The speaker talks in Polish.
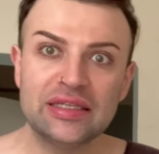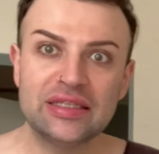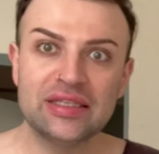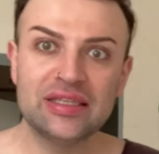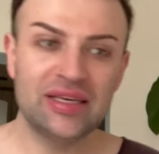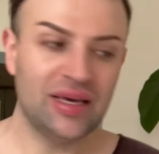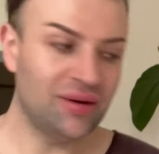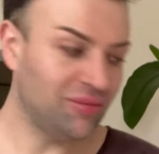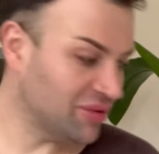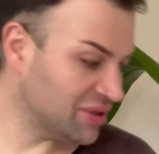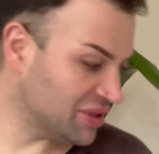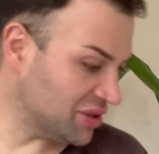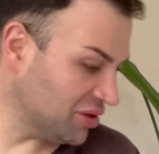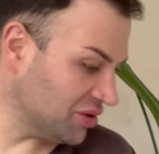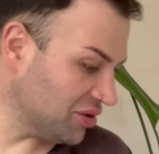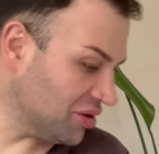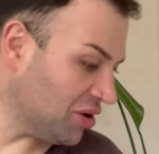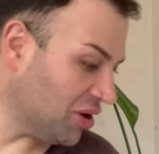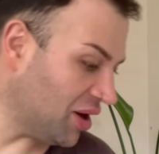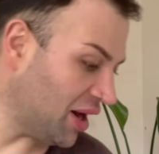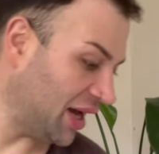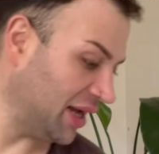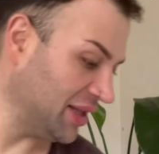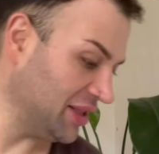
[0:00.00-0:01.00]
Siemksem
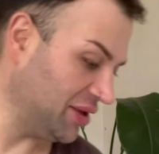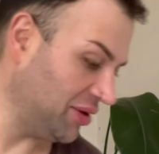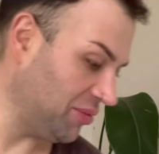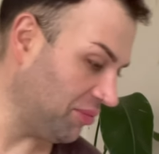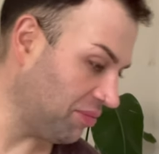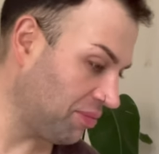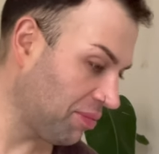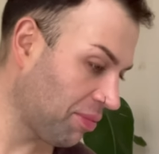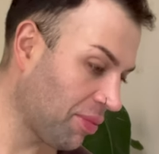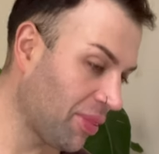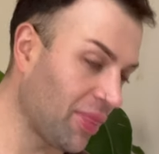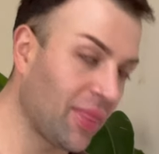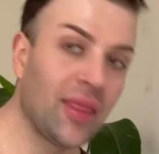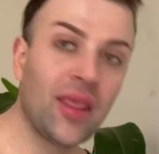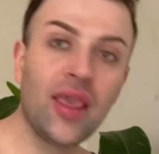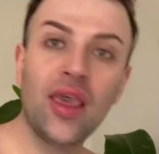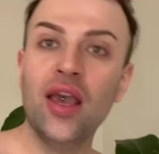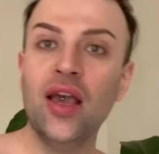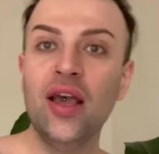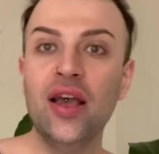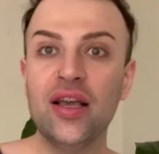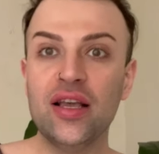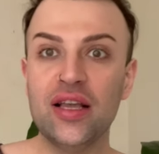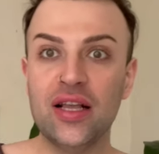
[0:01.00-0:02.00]
kochani,
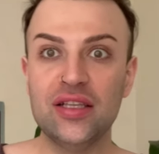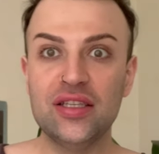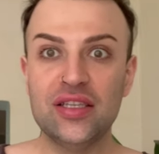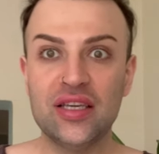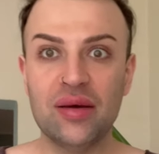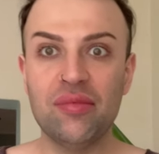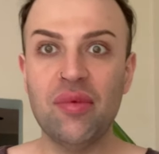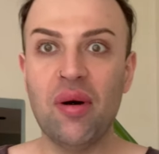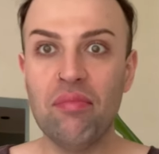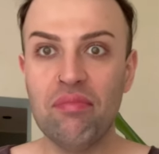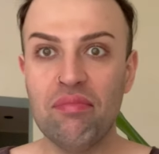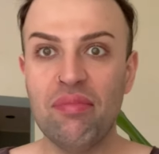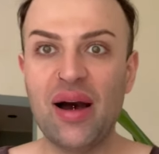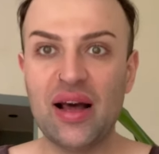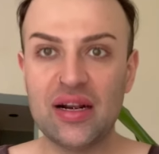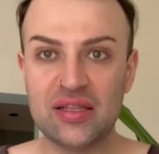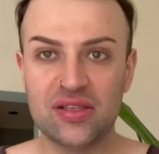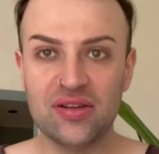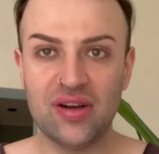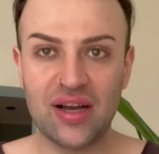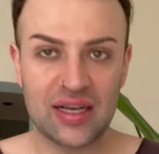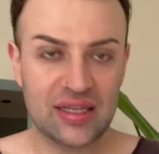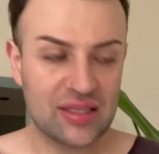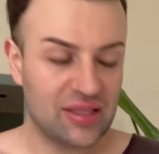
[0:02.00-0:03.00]
ja dzisiaj mam
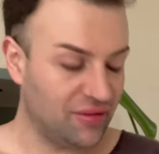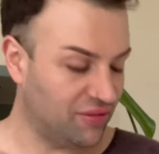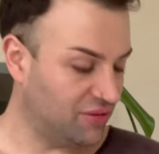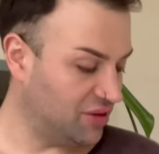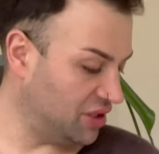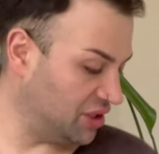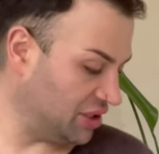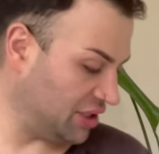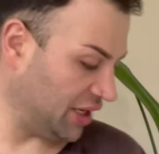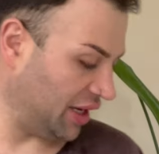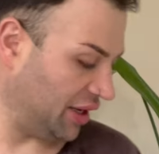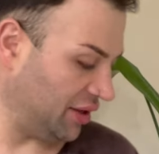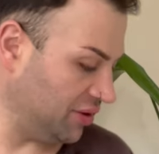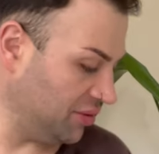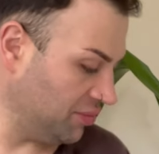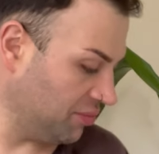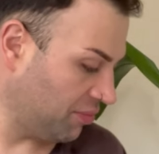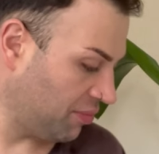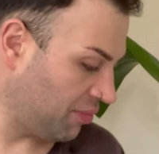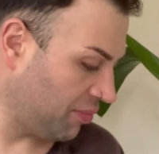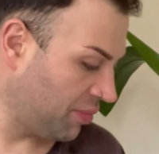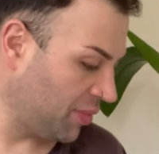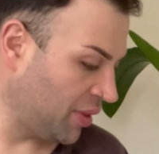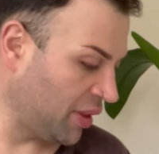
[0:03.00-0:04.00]
bardzo aktywny dzień,
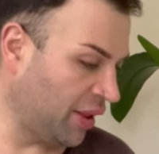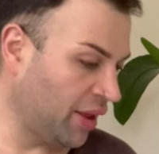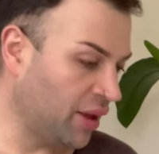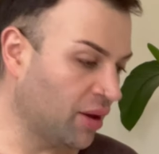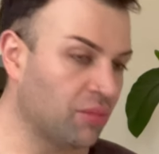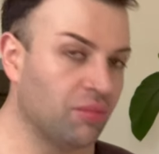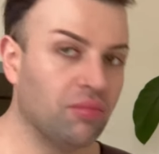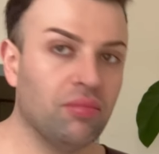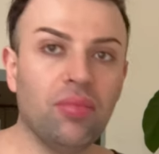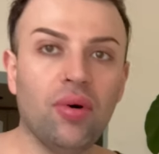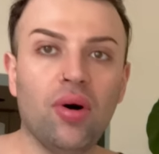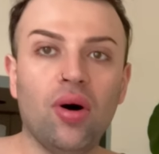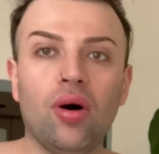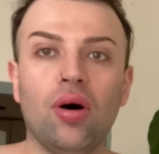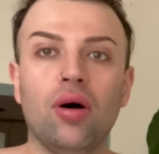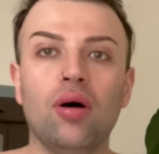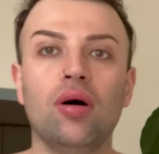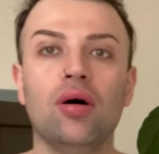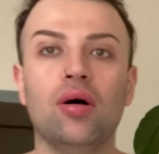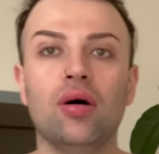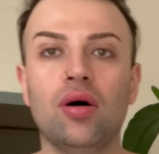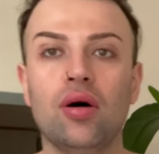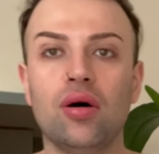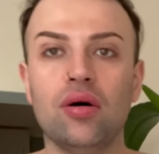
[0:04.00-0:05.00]

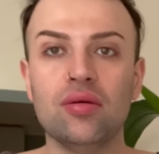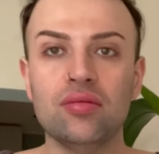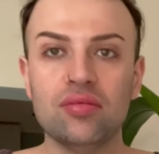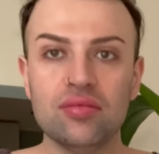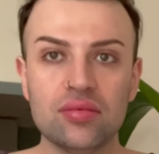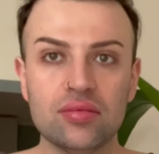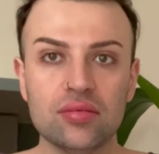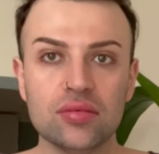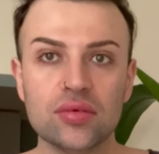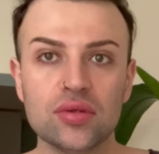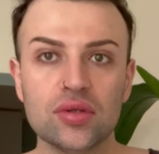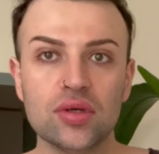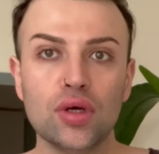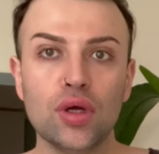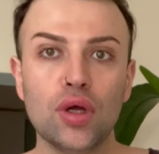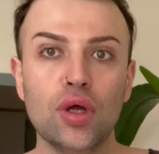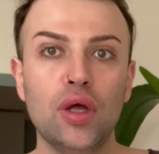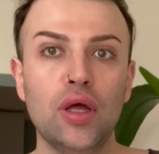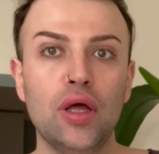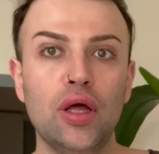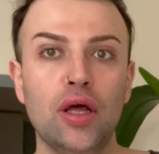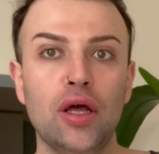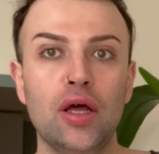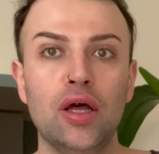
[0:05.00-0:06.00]
bo
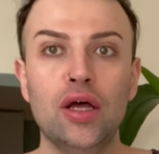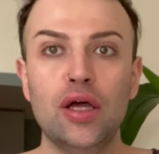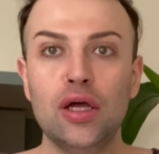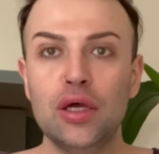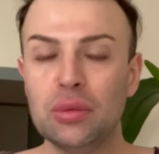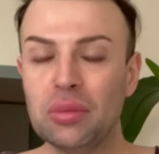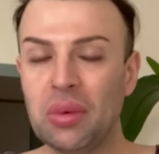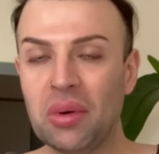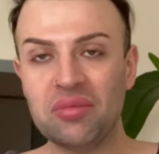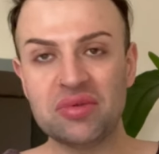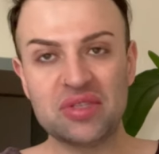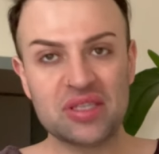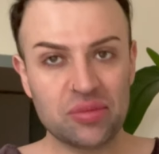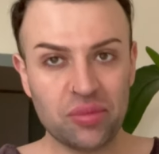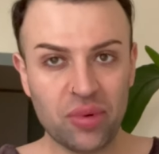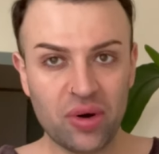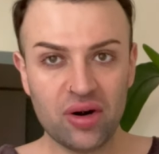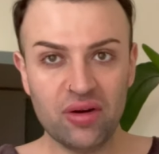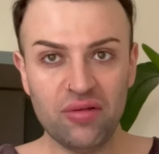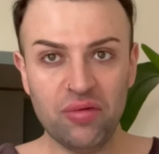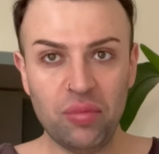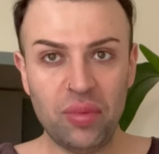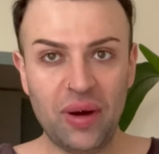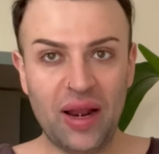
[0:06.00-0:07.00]
mam
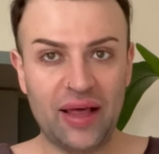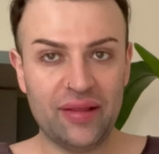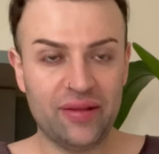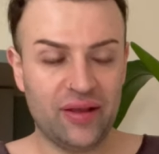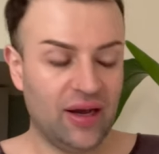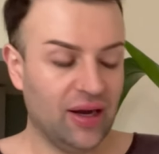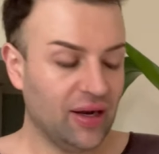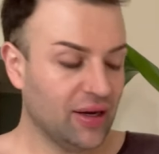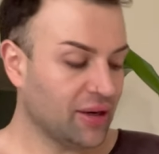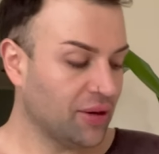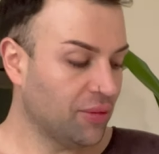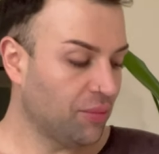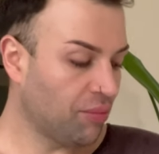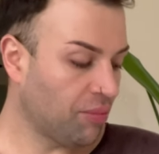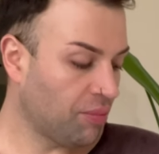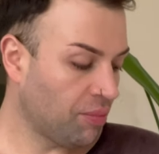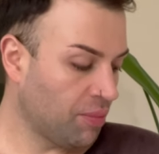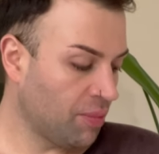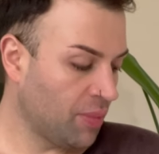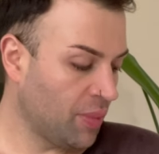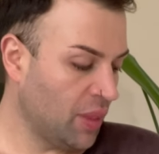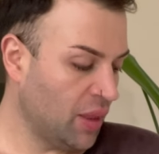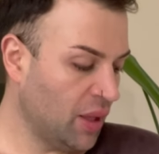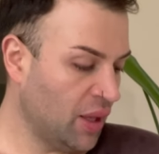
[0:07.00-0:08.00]
sporo w planach.
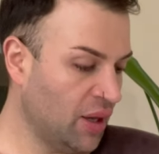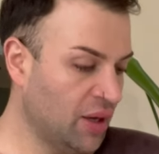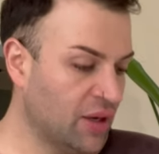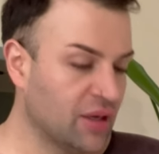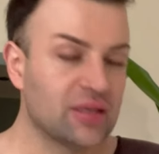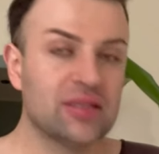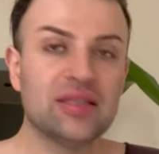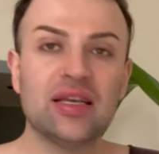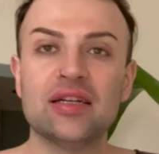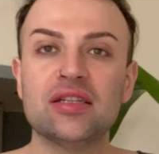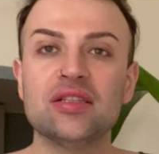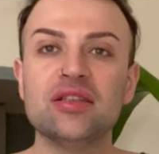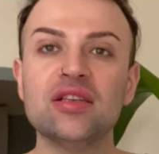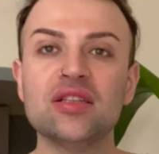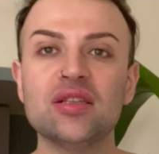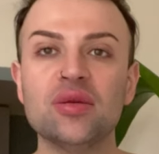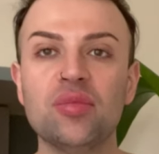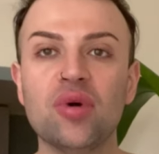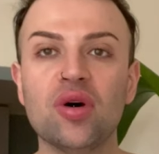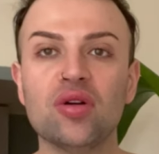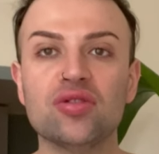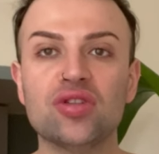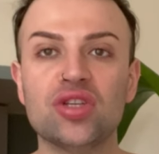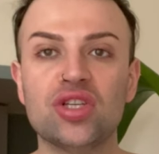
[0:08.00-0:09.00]
Zacznę
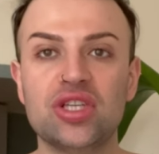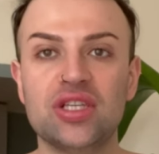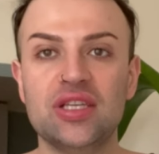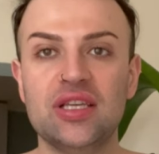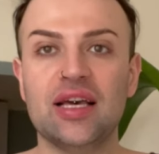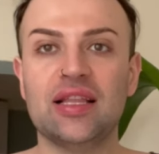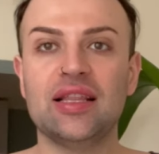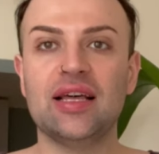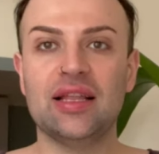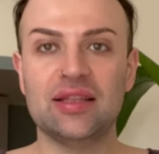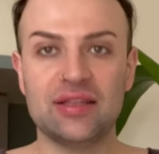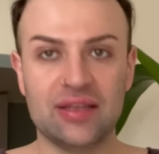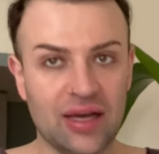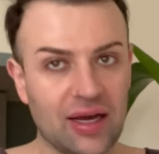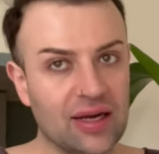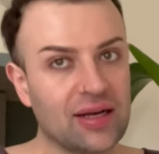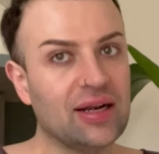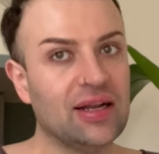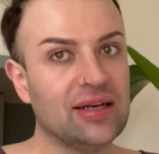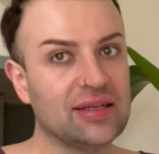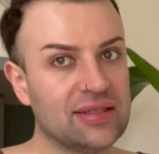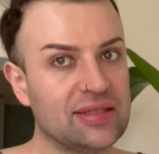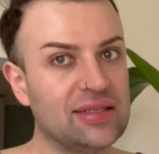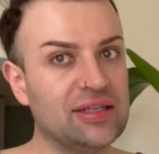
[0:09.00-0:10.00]
sobie od śniadanka
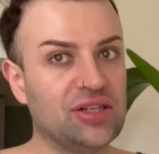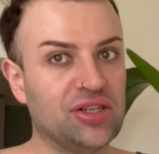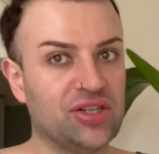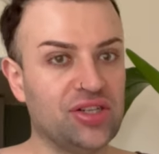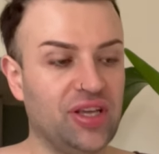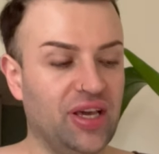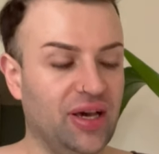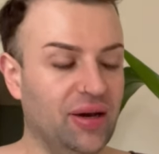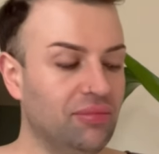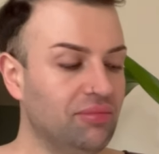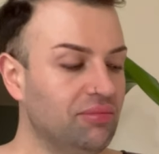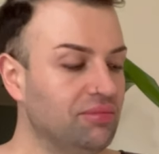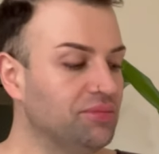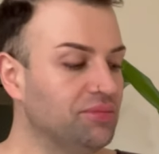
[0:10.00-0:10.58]
klasycznie.